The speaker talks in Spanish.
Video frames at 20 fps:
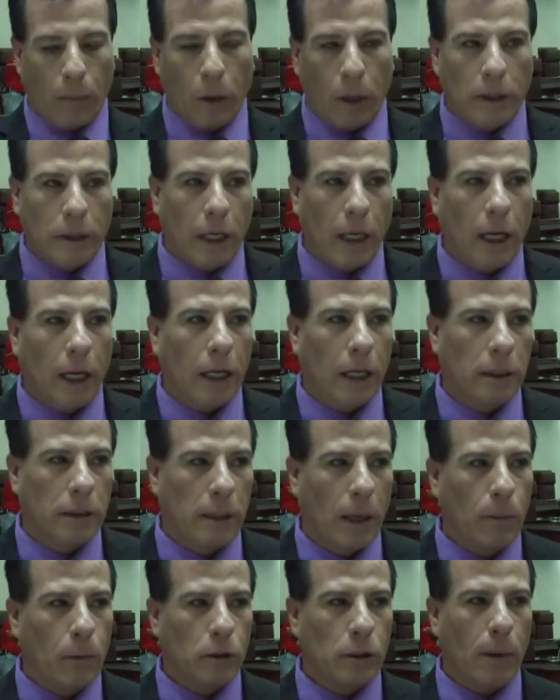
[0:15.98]
Pues sí,
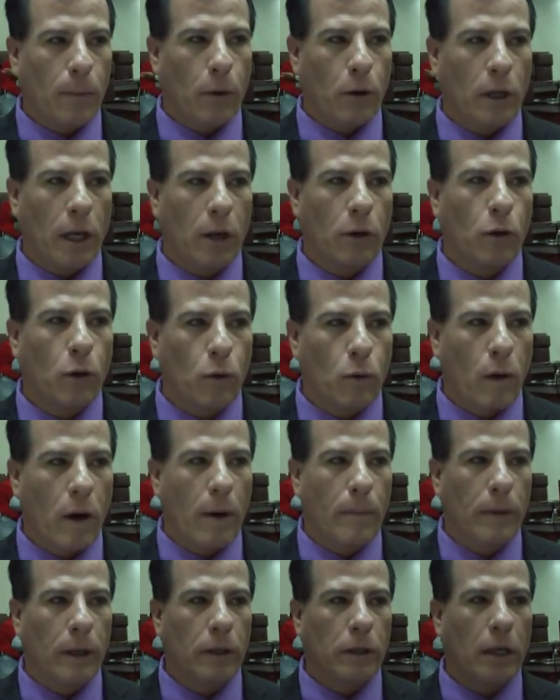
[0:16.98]
estamos apoyando
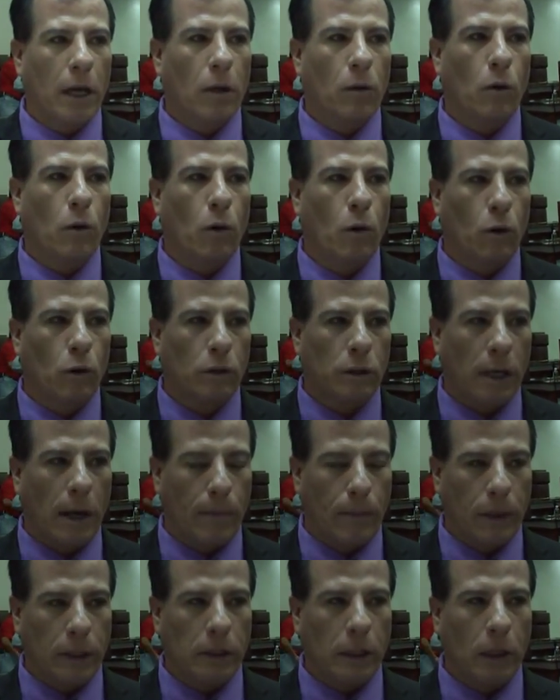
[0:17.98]
nuevamente a los
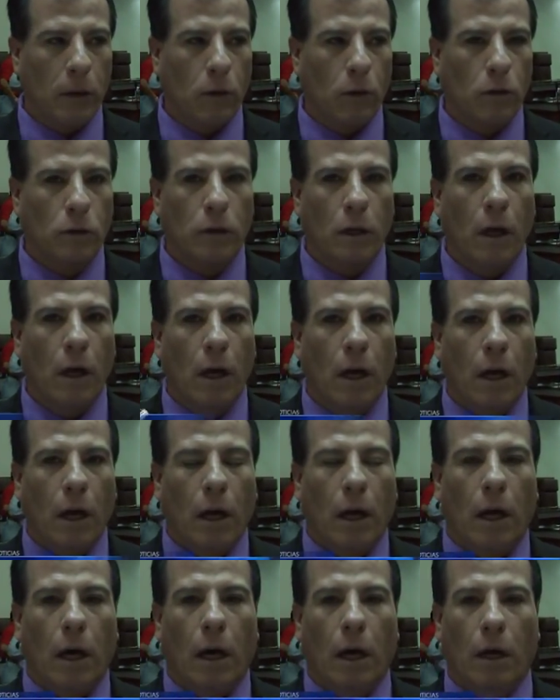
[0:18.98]
campesinos.
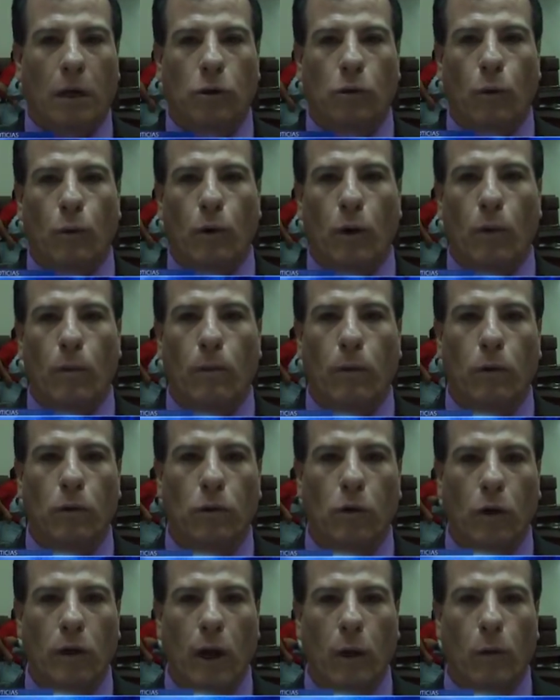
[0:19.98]
a subir un
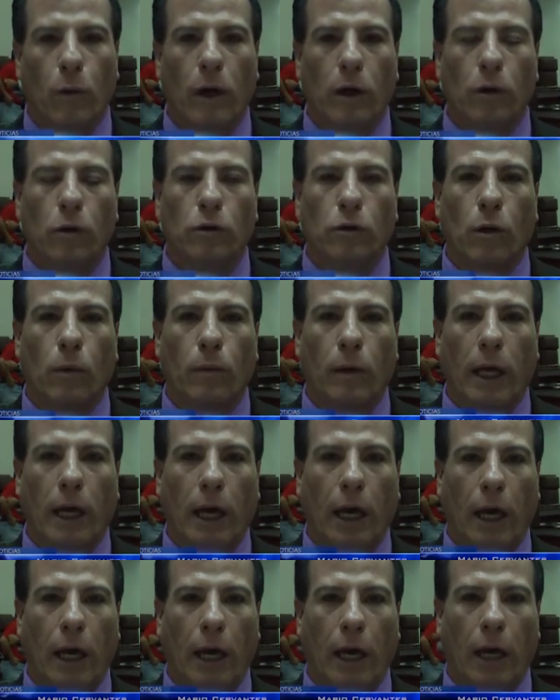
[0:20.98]
punto de acuerdo
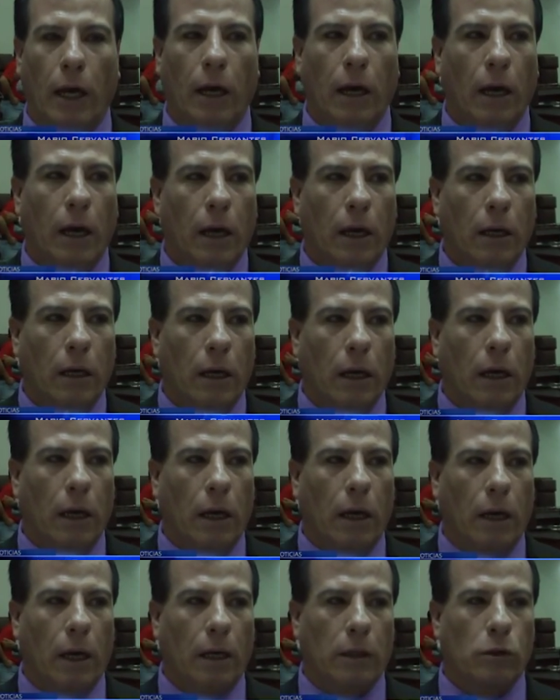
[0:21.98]
sobre,
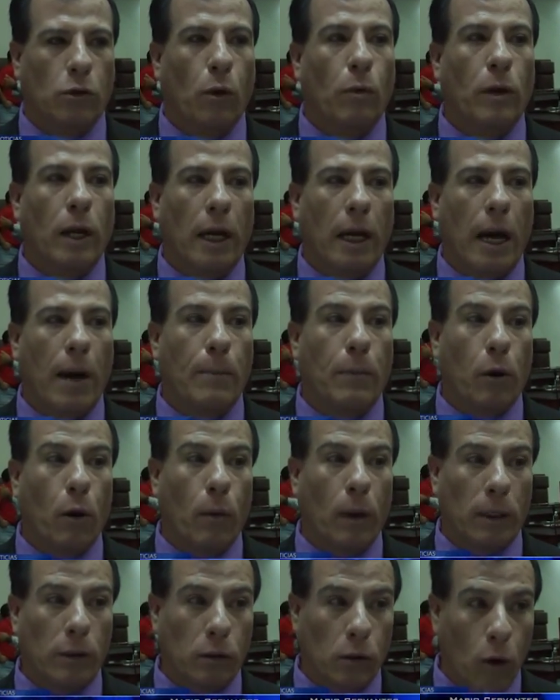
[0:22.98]
eh, sobre la
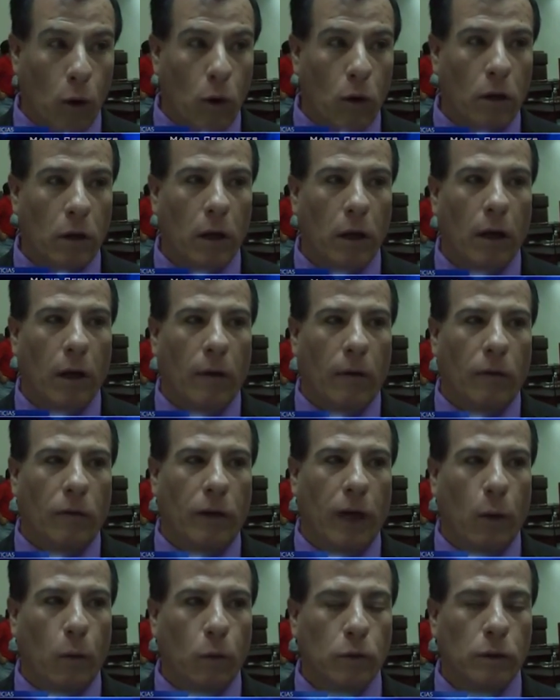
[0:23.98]
aprobación
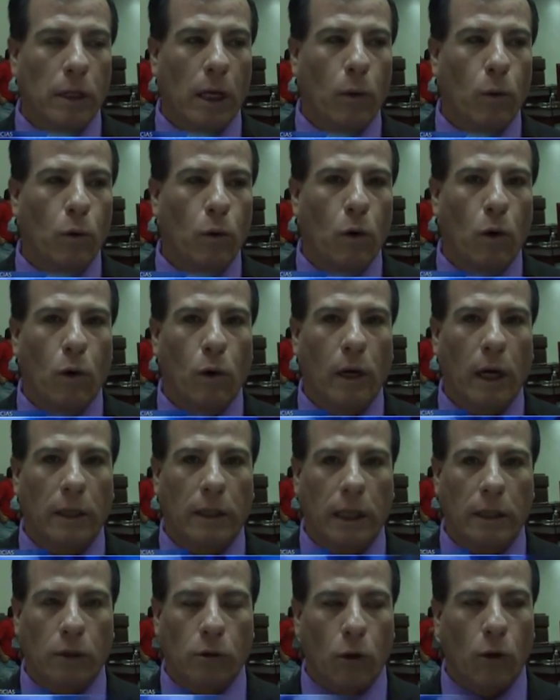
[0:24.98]
de un seguro
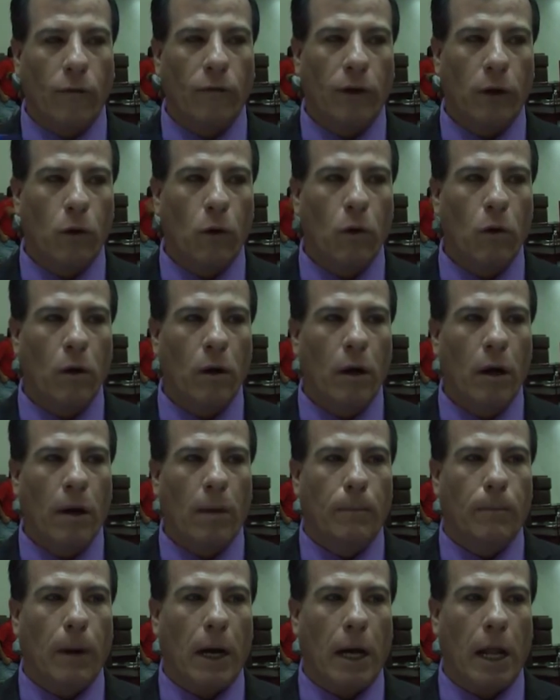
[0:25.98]
catastrófico
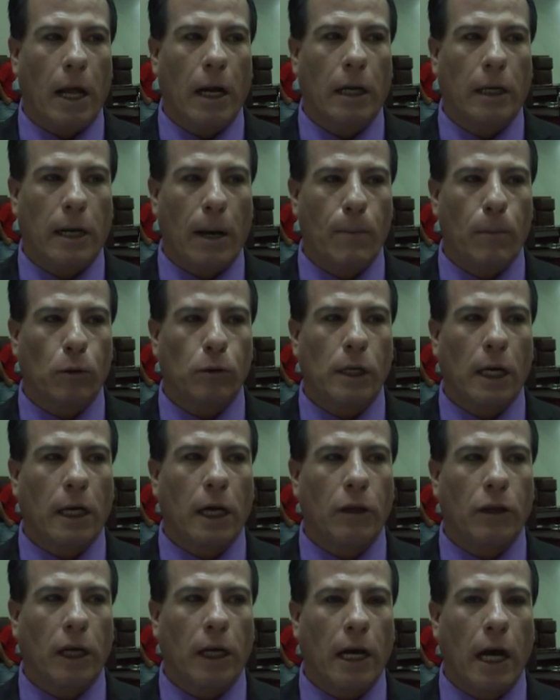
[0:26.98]
para el campo
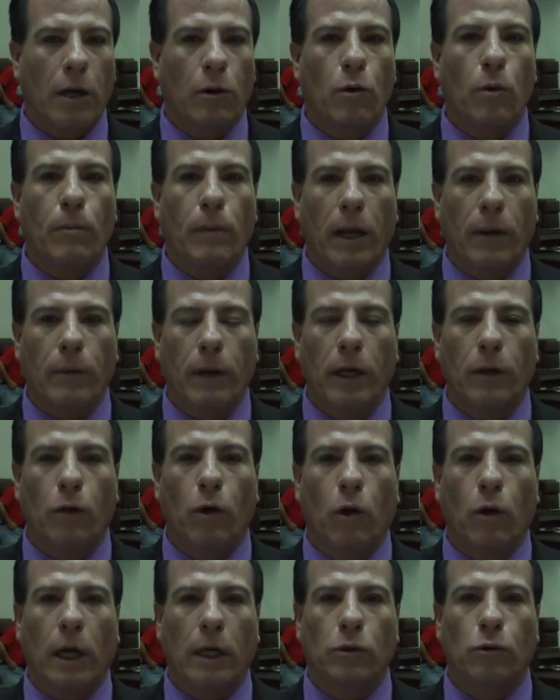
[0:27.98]
zacatecano,
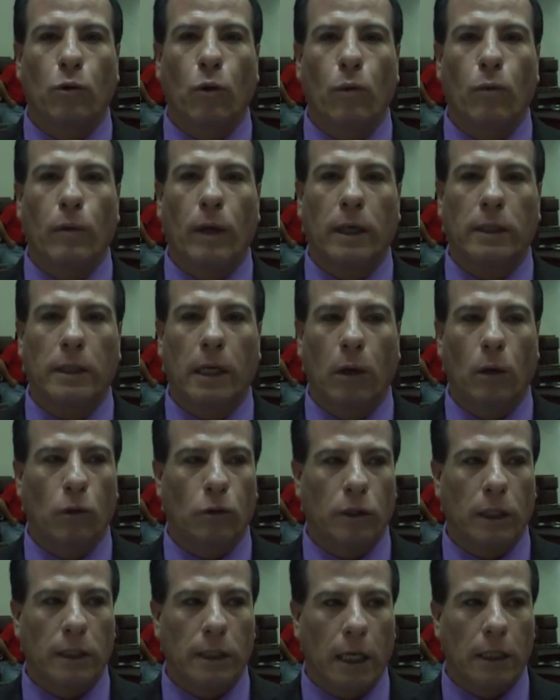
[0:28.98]
previendo las lluvias y
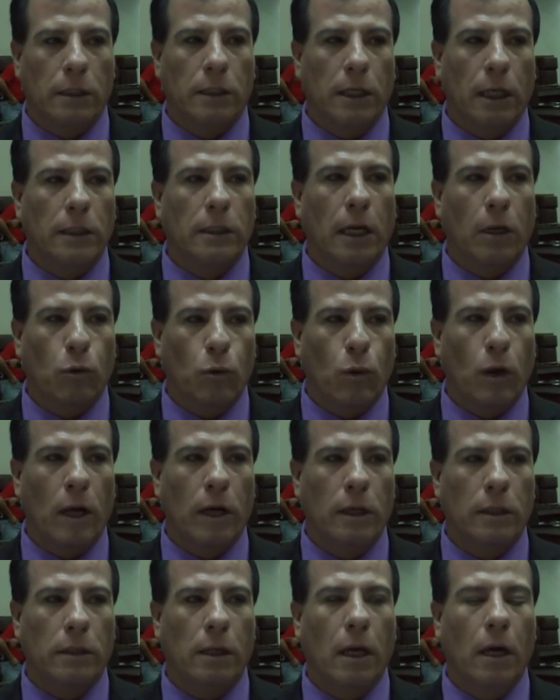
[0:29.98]
los desastres
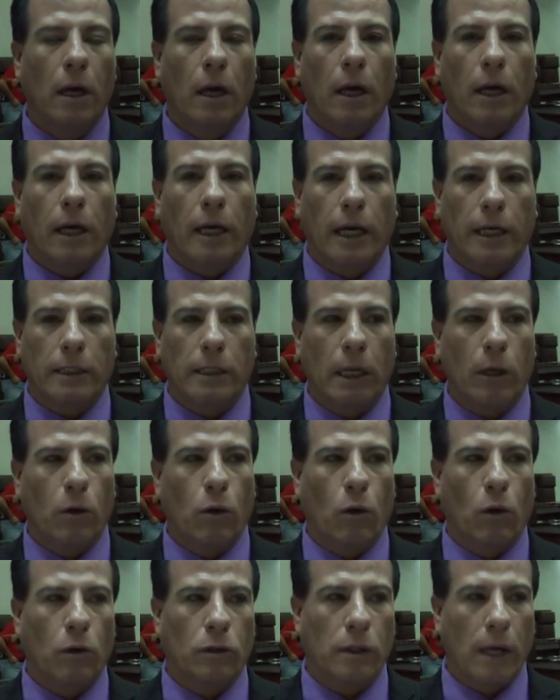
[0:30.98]
naturales que se
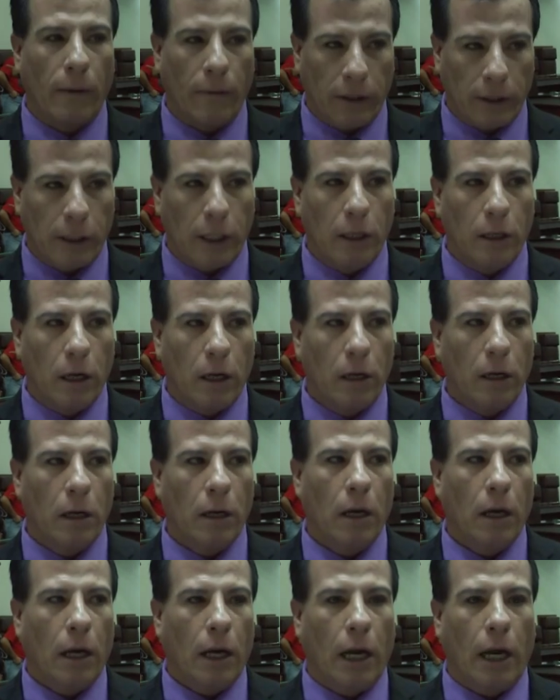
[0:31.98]
nos avecinan
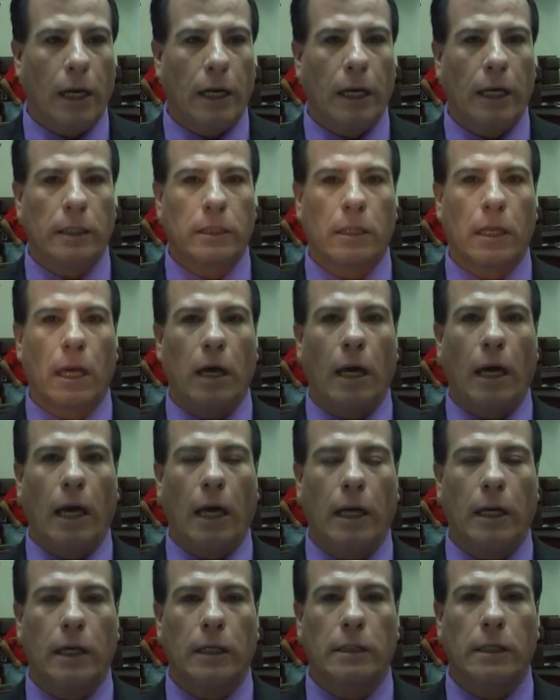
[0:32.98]
en
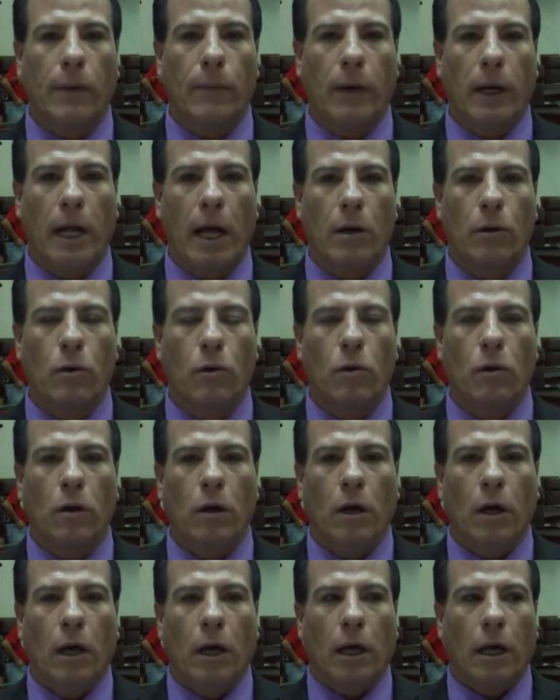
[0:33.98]
este, en este verano.
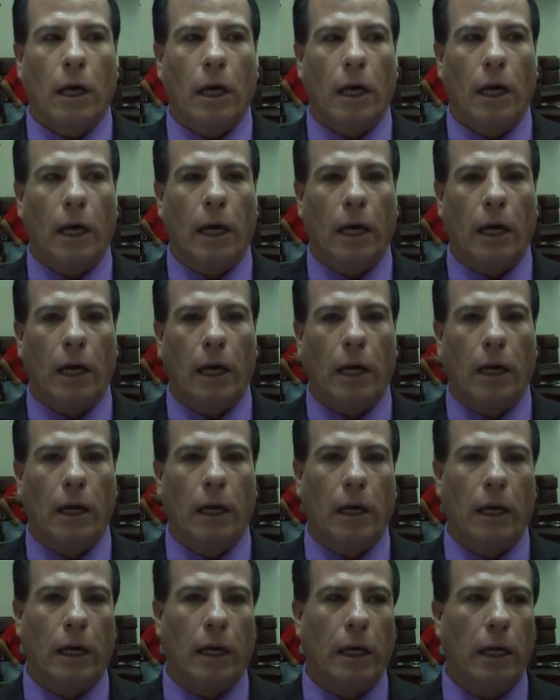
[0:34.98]

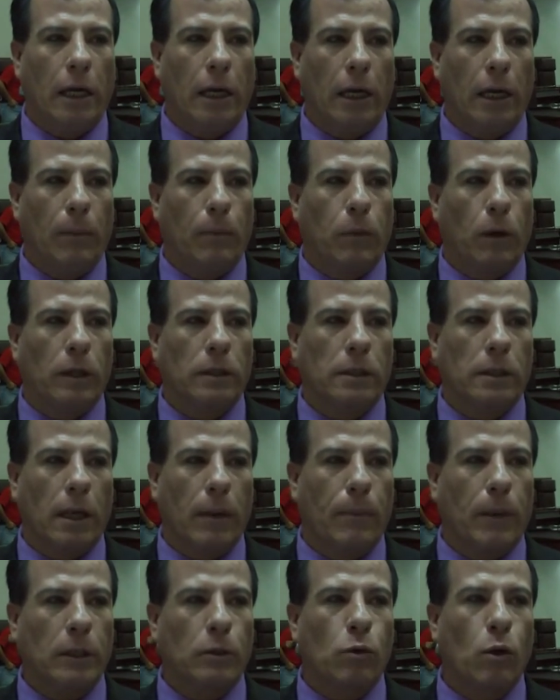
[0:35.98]
Eh, y pues
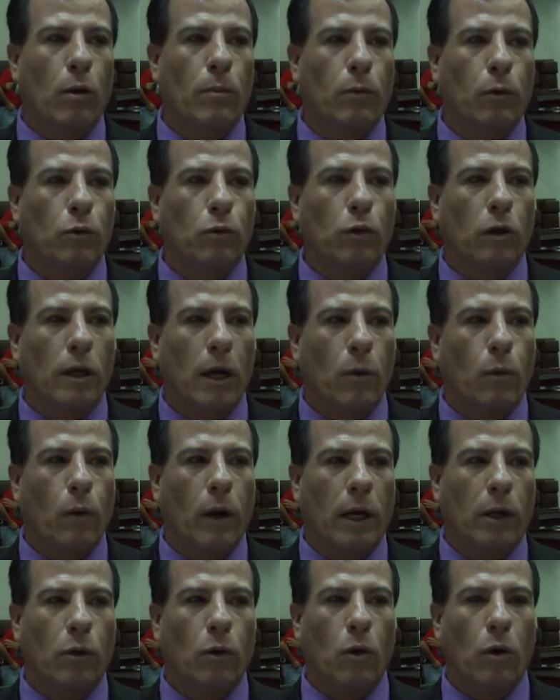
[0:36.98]
se pasó el punto de
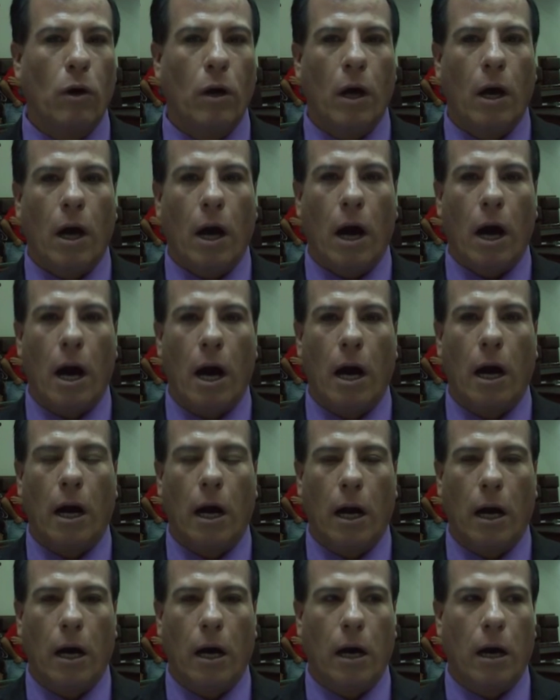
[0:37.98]
acuerdo
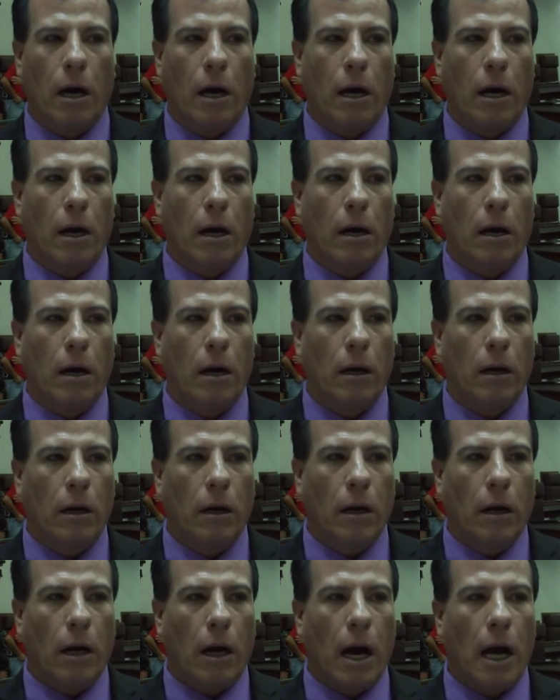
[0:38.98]
a,
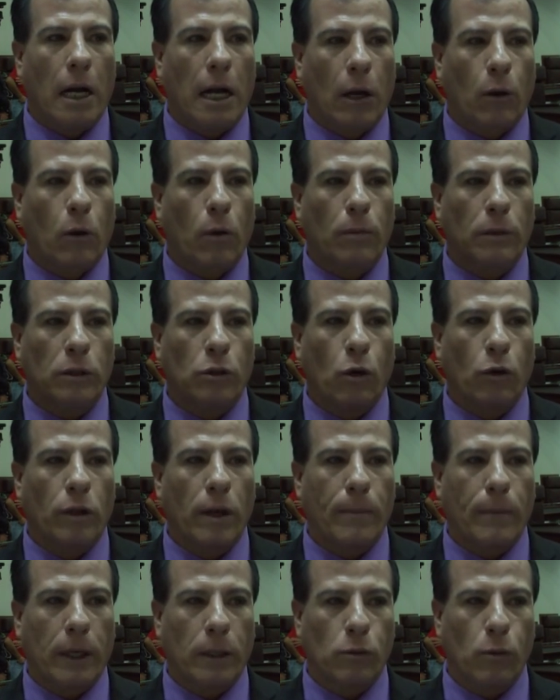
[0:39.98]
a la comisión
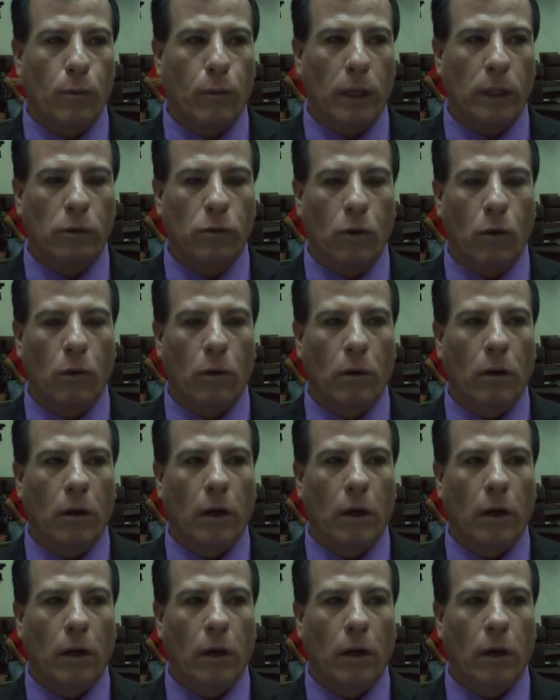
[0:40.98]
de presupuesto